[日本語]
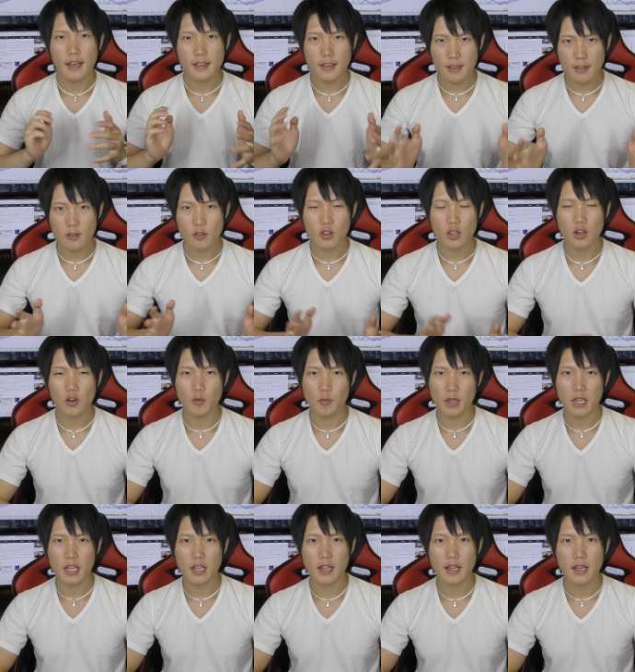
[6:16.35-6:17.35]
ぜひそちらも
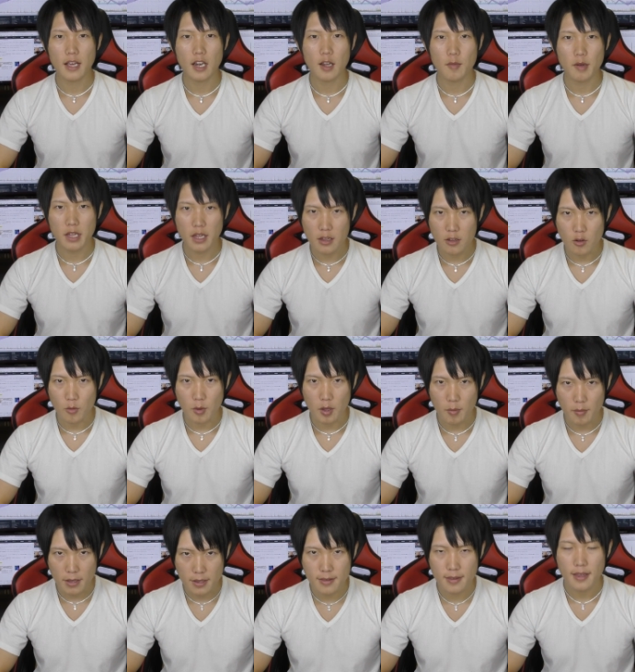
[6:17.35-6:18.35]
見ていただければなと思
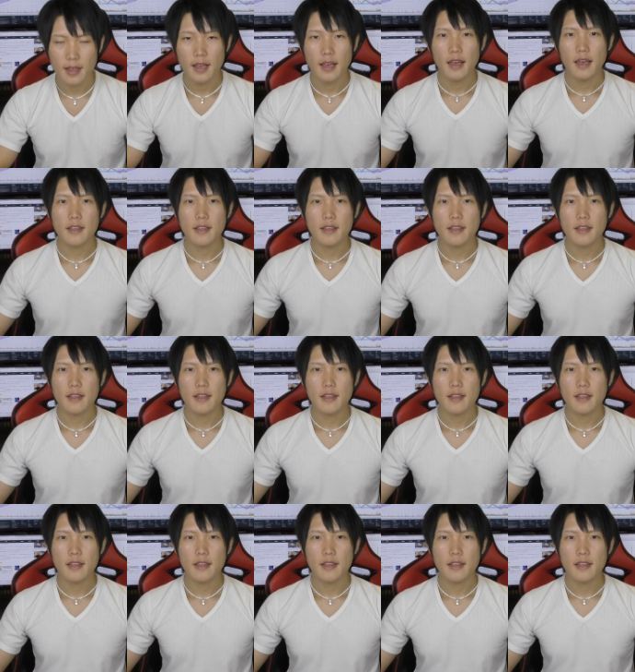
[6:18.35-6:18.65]
います。